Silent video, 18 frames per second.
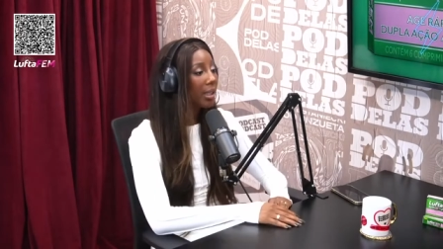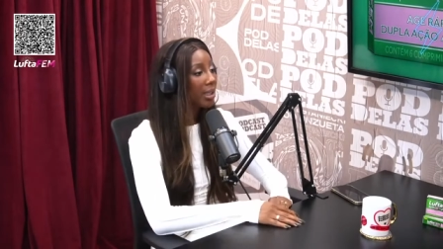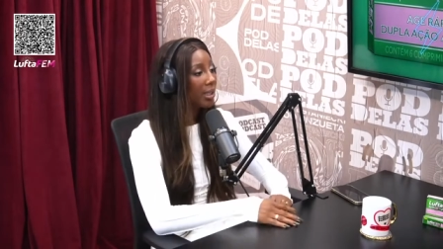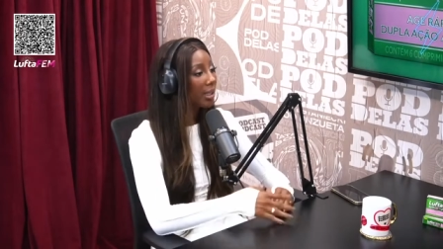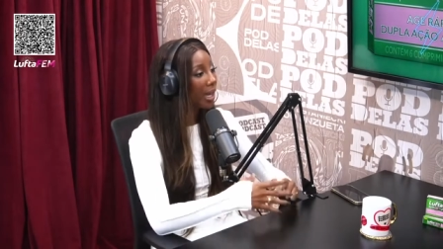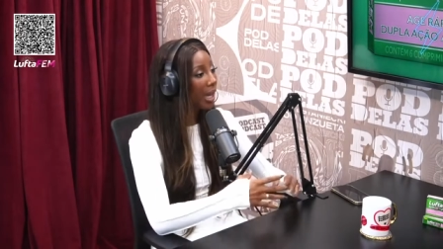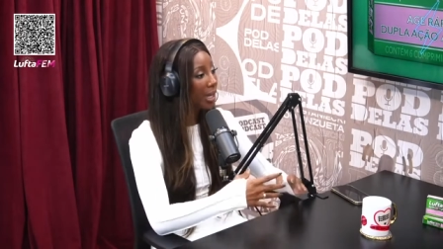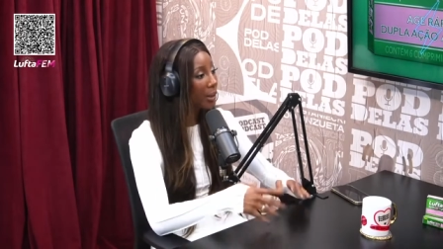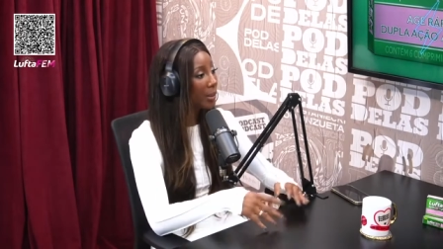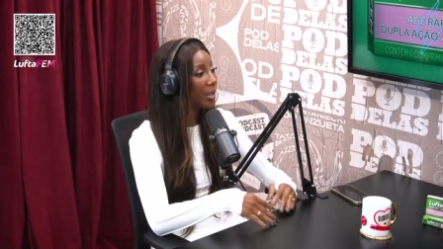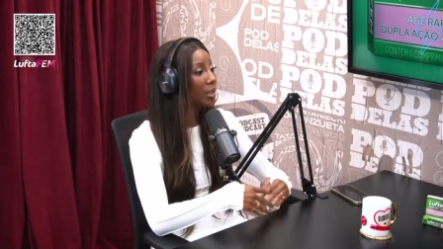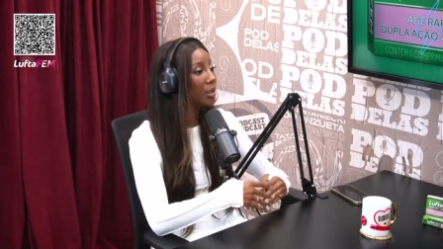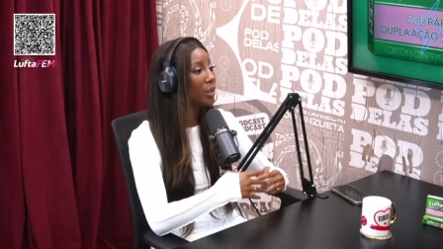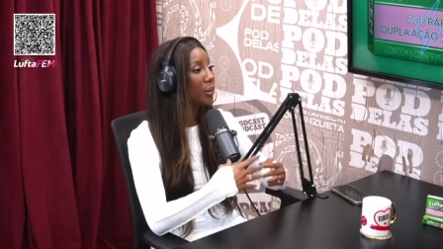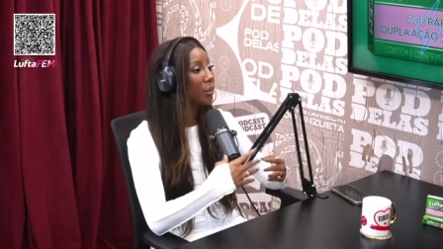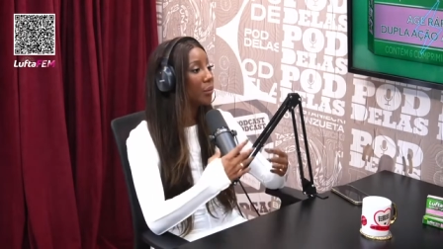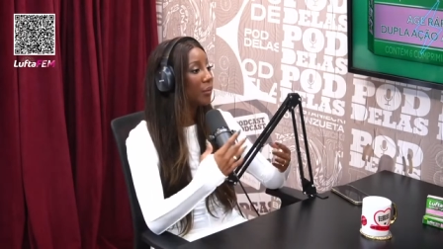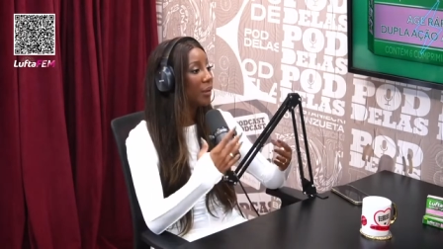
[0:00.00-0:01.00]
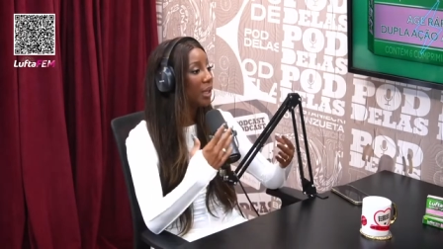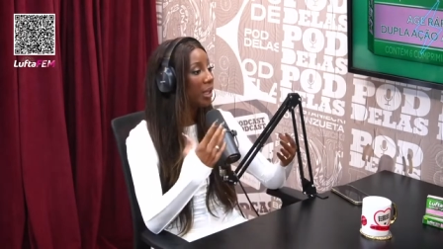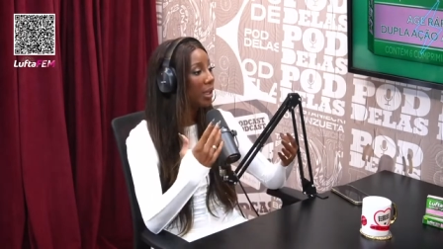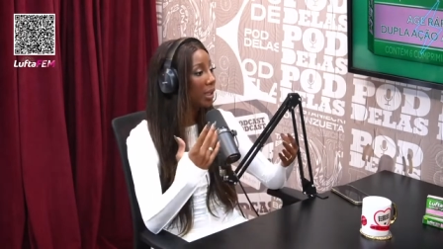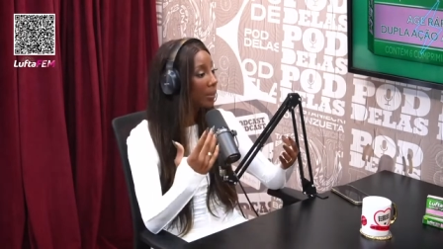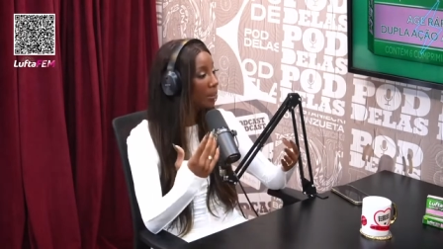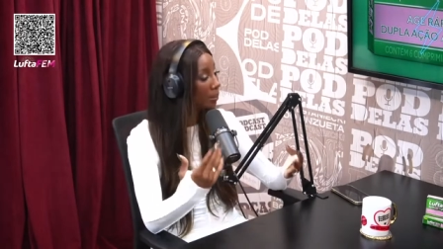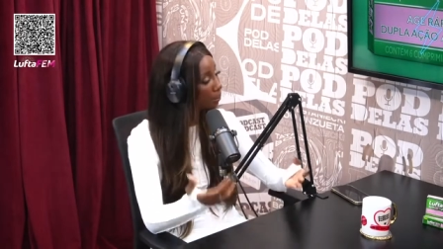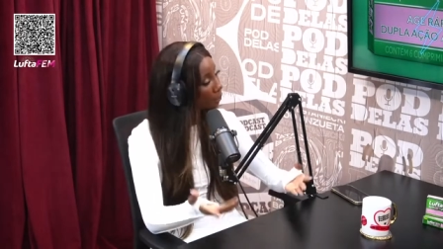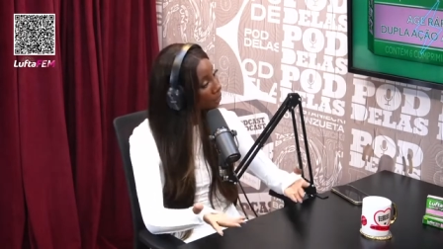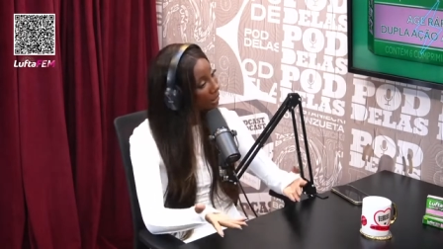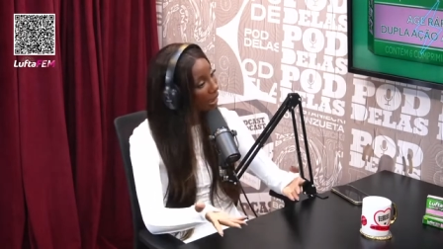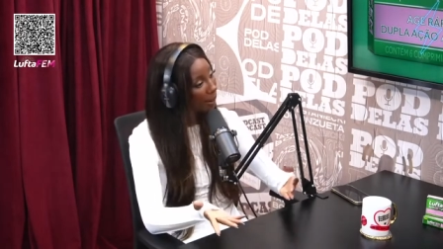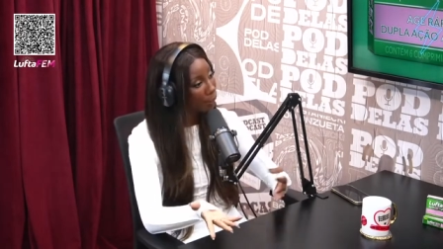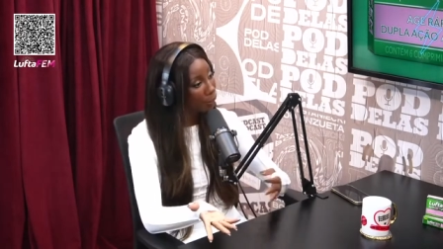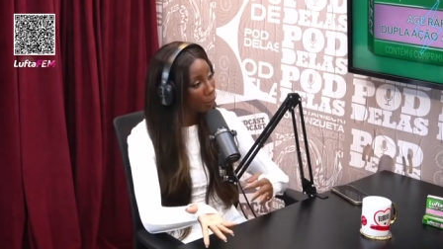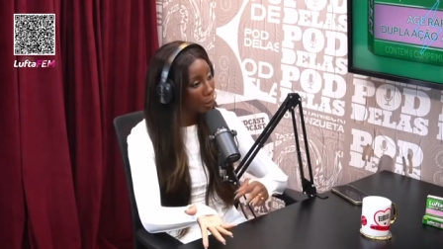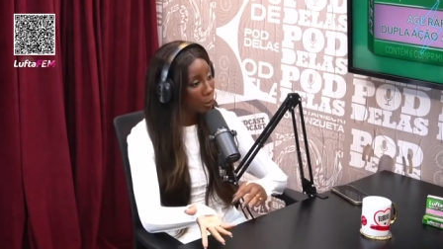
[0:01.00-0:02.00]
E aí eu resolvi
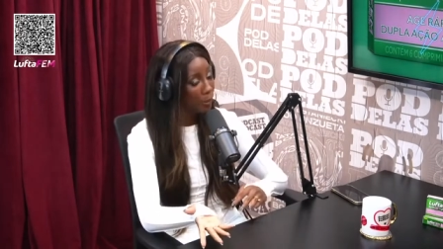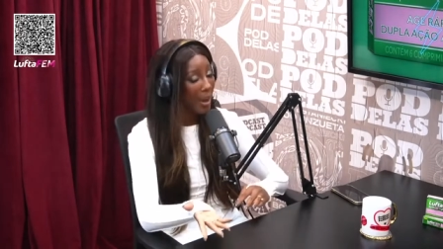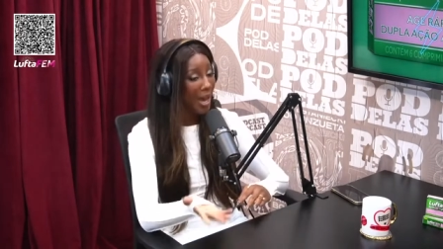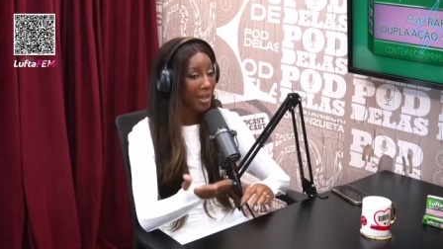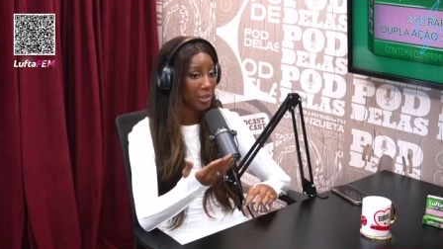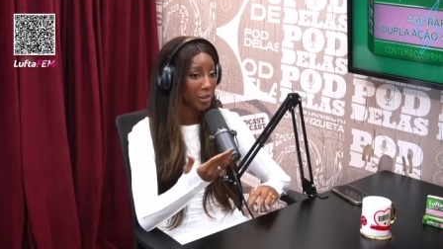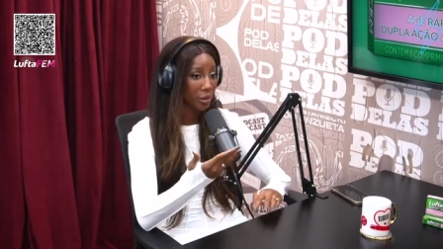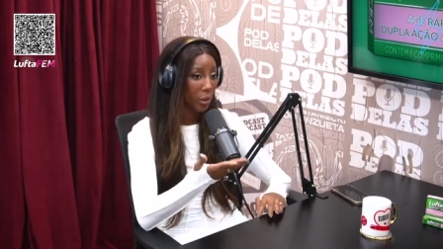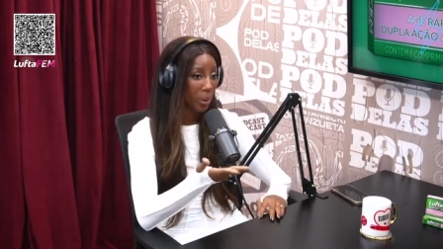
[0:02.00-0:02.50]
mudar para um espaço.